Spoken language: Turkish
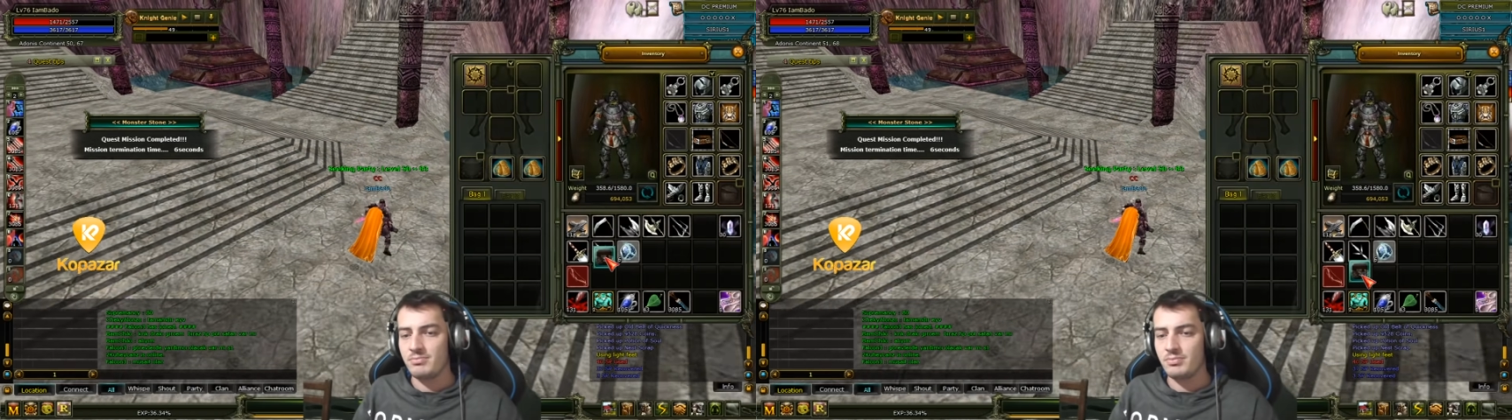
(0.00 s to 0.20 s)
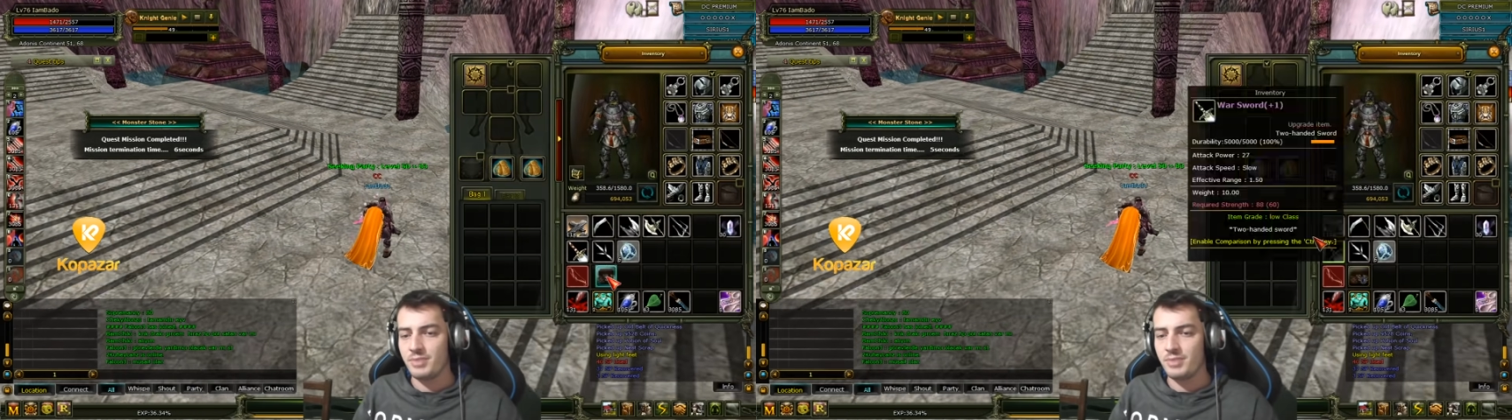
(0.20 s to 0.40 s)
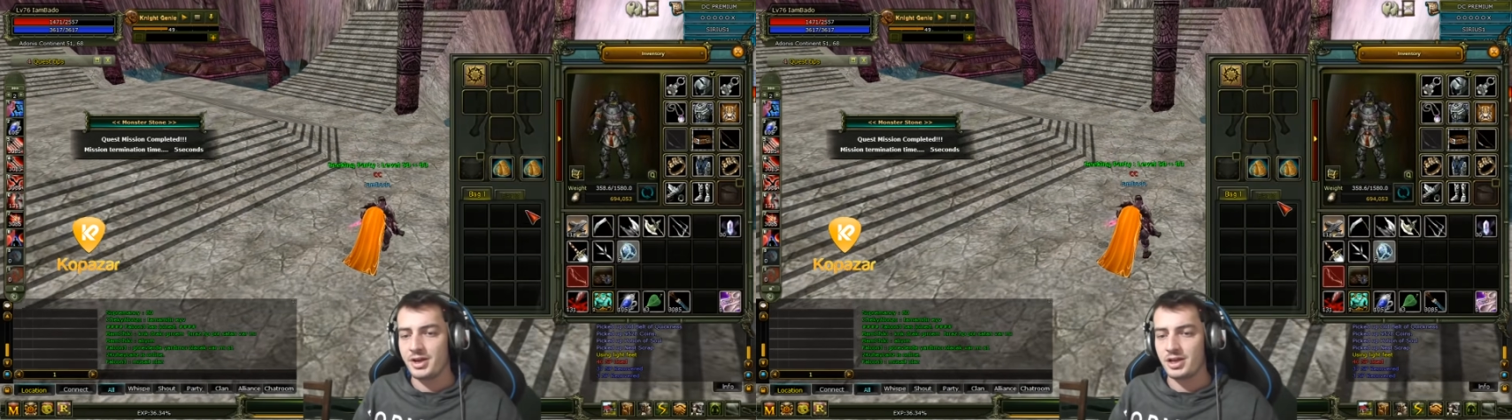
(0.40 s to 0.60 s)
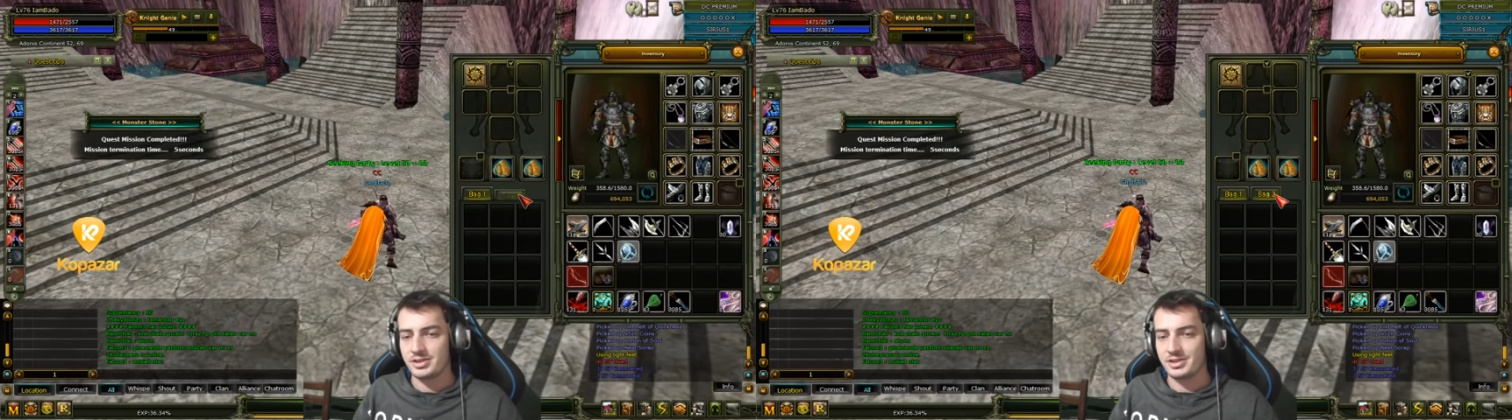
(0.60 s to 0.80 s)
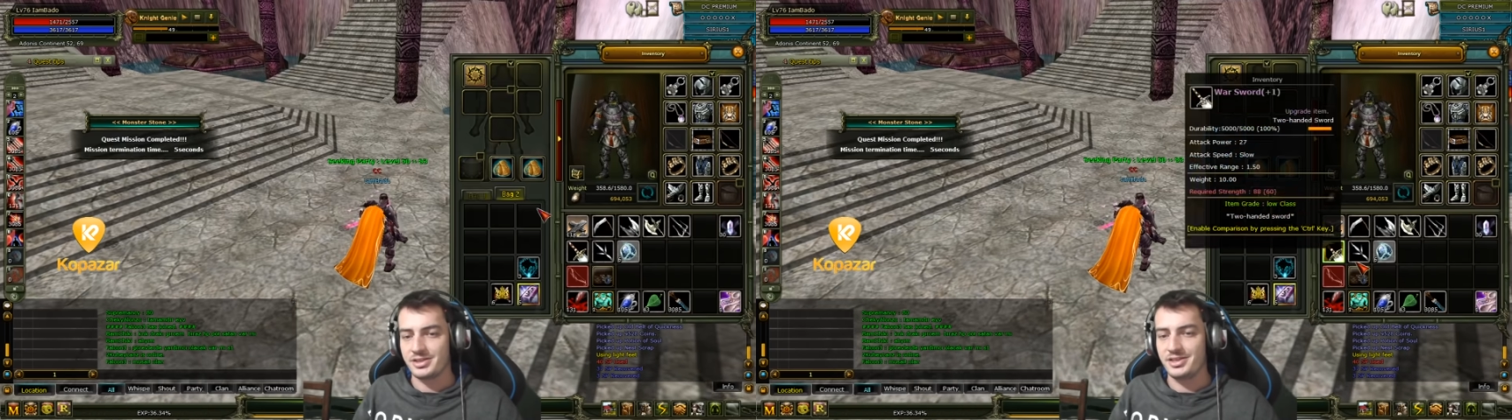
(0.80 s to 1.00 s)
para
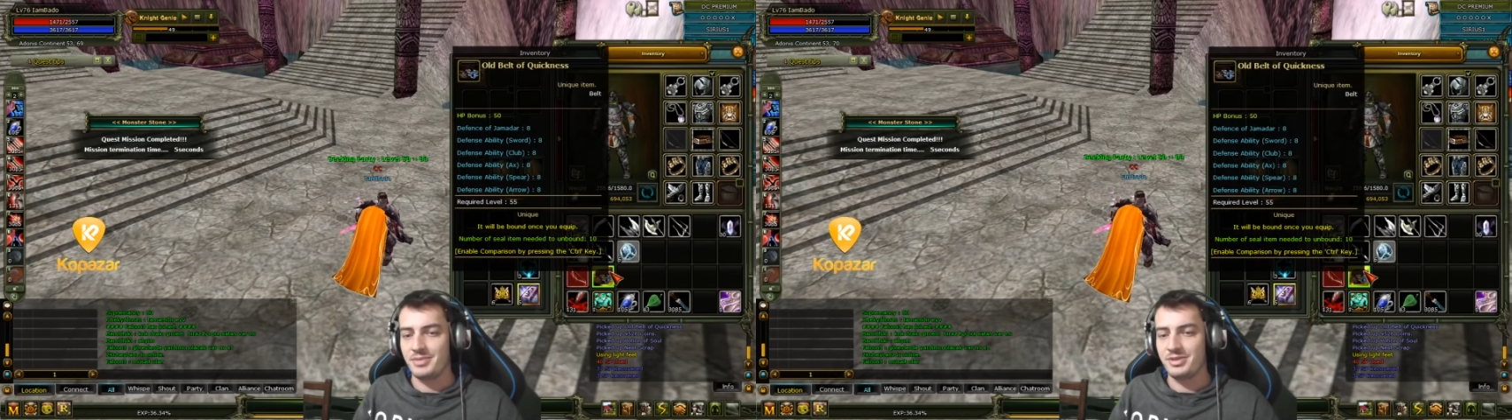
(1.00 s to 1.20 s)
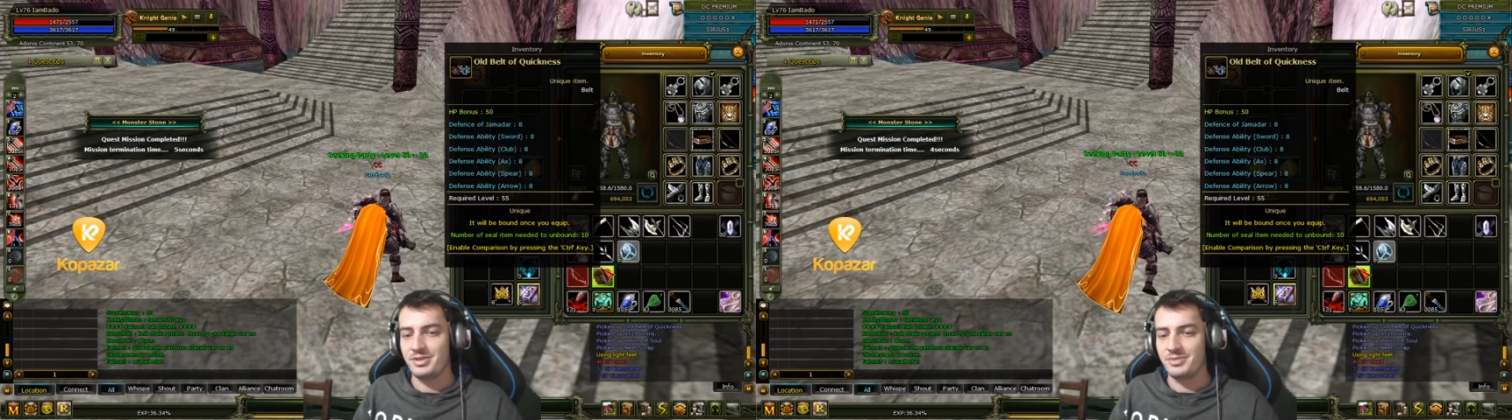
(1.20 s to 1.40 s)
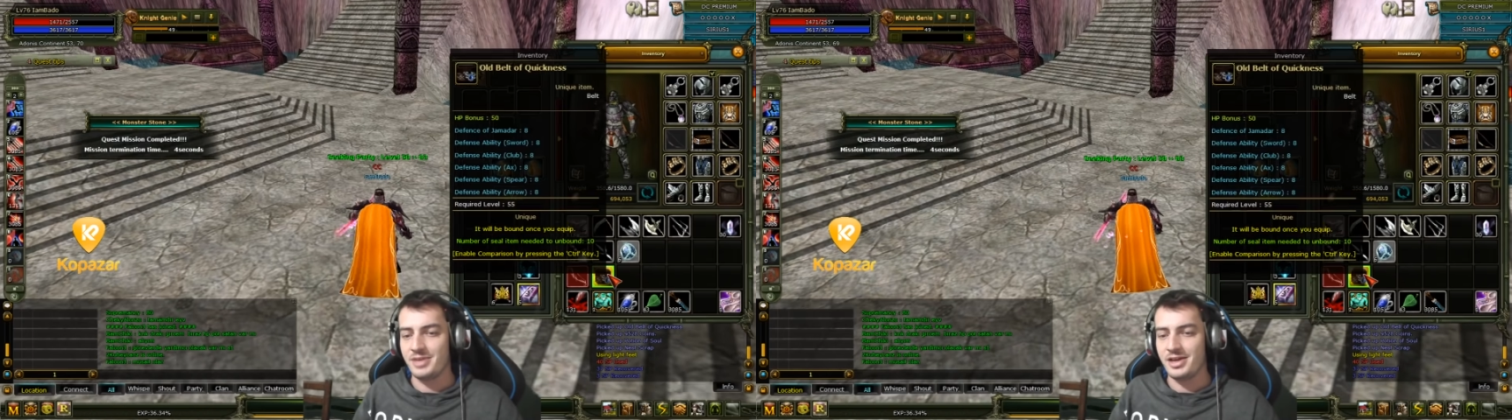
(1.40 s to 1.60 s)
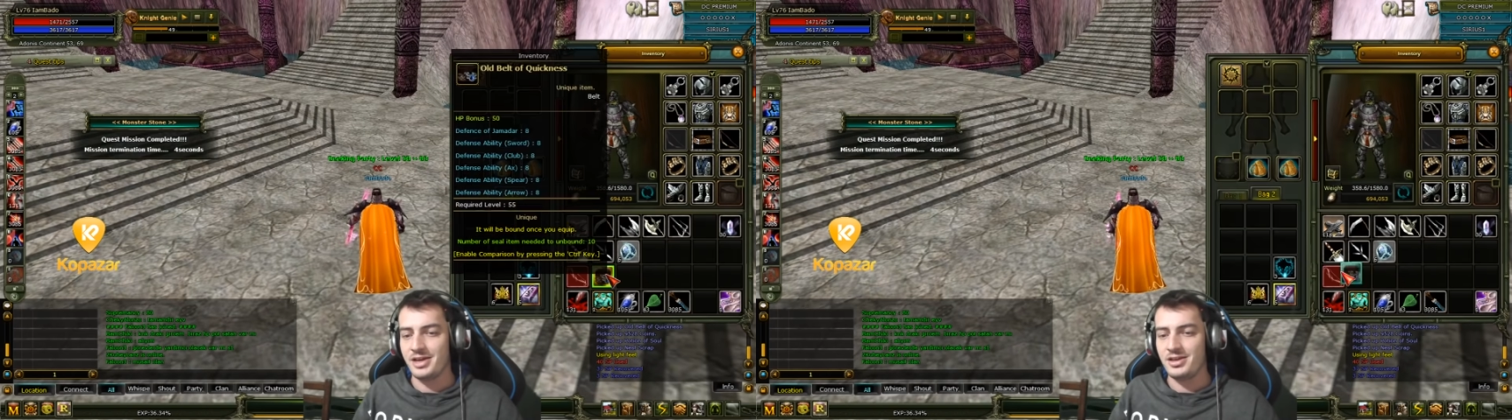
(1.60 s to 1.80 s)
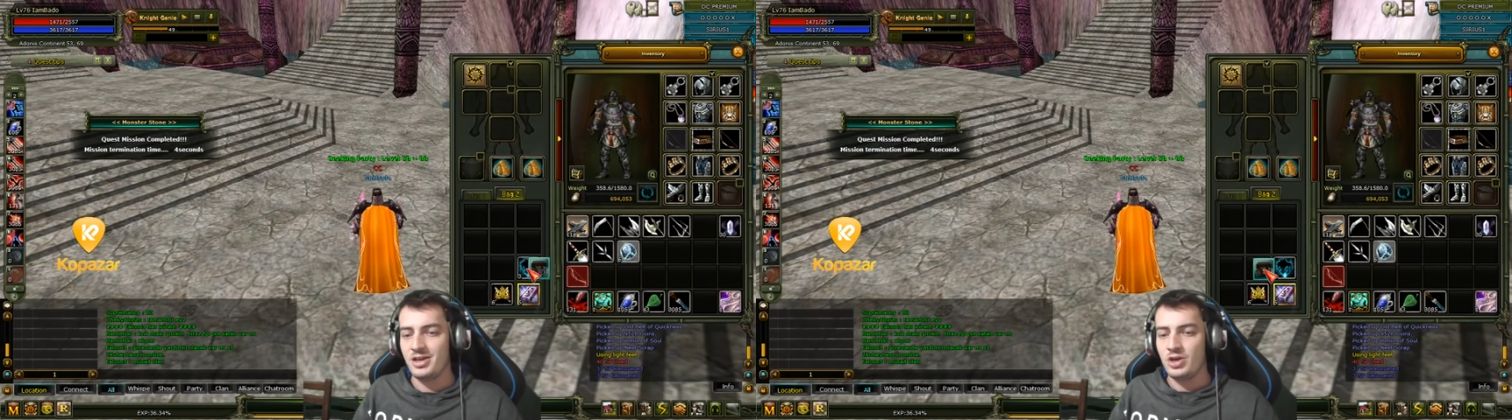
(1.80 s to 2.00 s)
kastık diyebilirim yani.
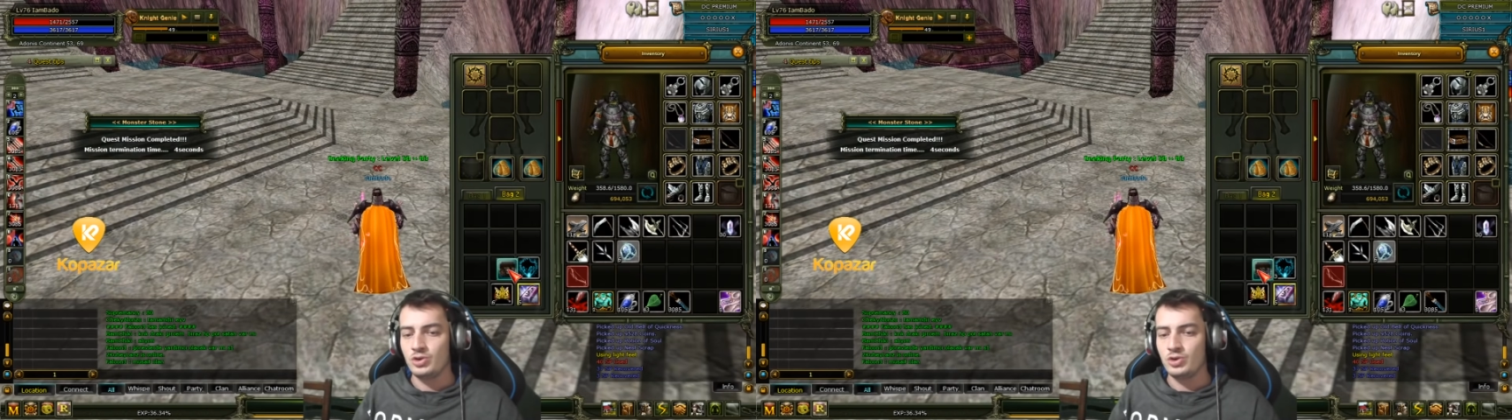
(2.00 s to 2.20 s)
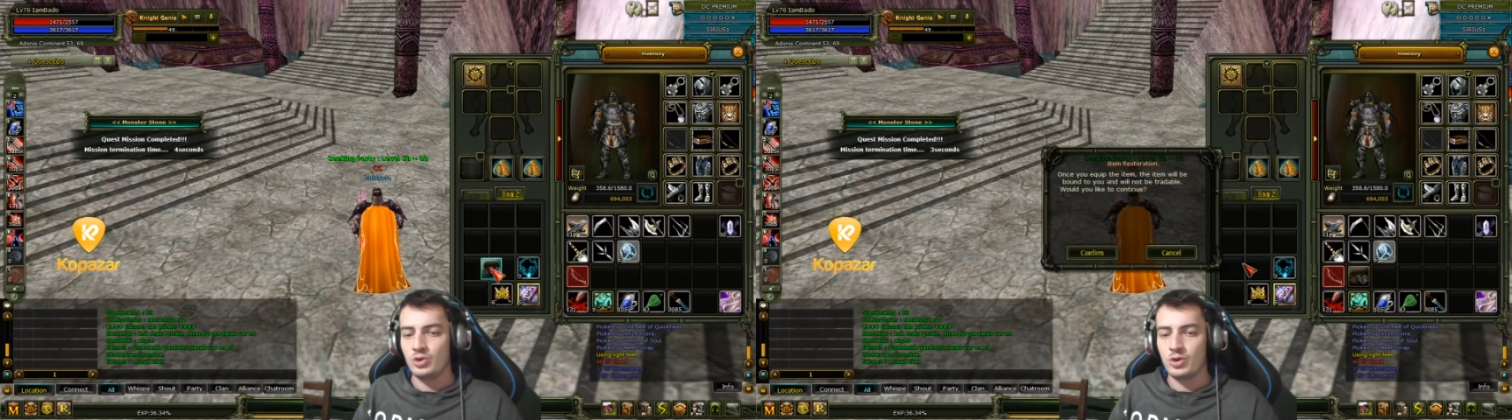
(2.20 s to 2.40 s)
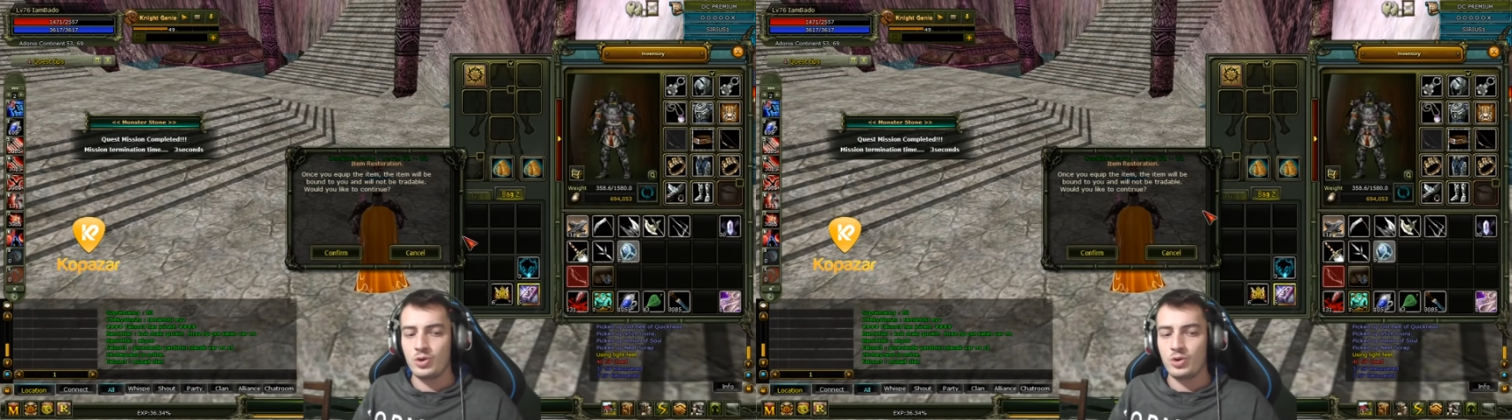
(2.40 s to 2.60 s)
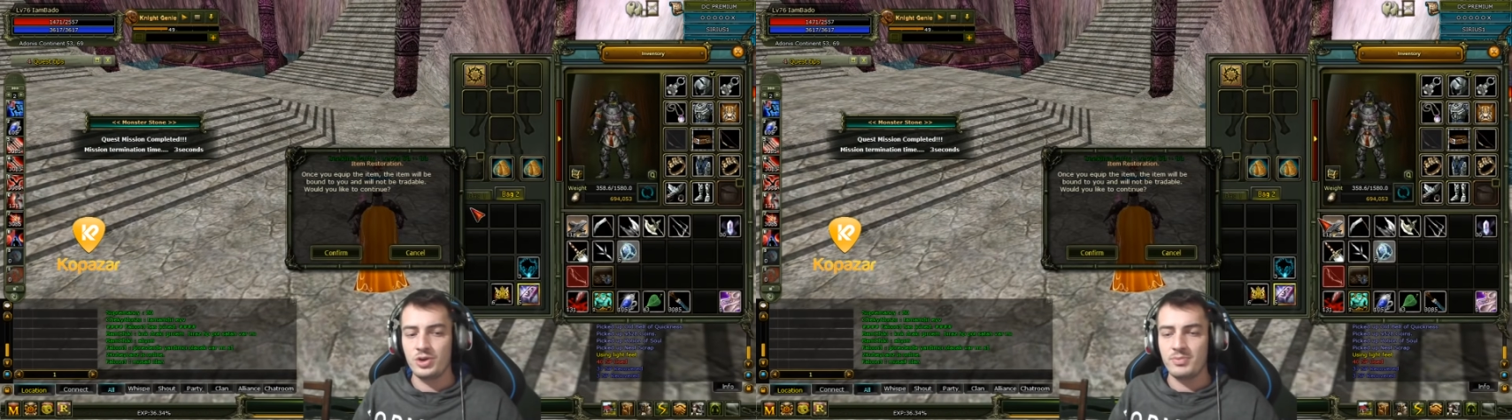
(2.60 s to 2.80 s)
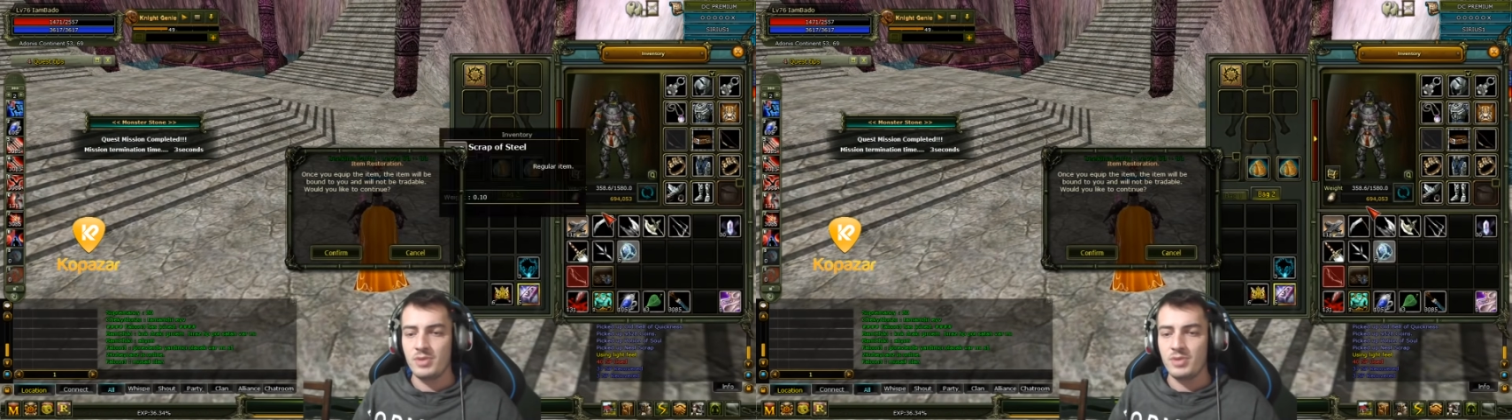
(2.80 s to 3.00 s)
Şöyle koyayım.